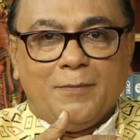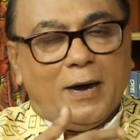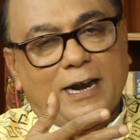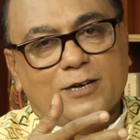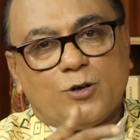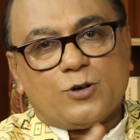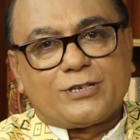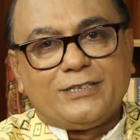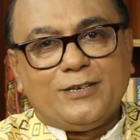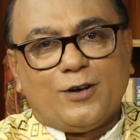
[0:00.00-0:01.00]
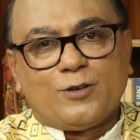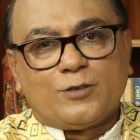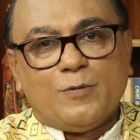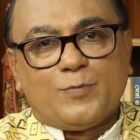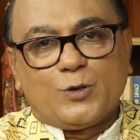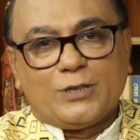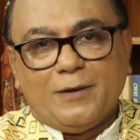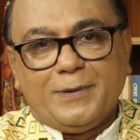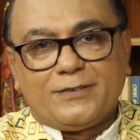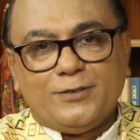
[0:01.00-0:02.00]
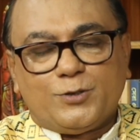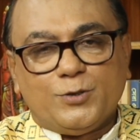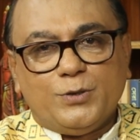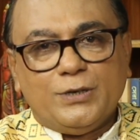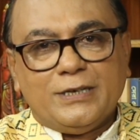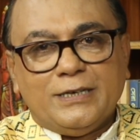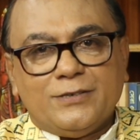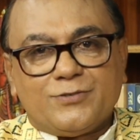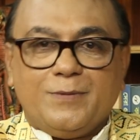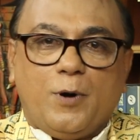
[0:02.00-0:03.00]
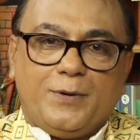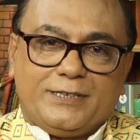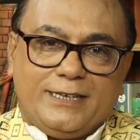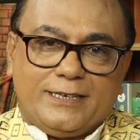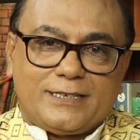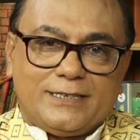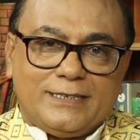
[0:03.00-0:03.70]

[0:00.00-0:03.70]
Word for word: বাংলা সংস্কৃতির অন্যতম পুরোধা ব্যক্তিত্ব শ্রী ভবেশ দাস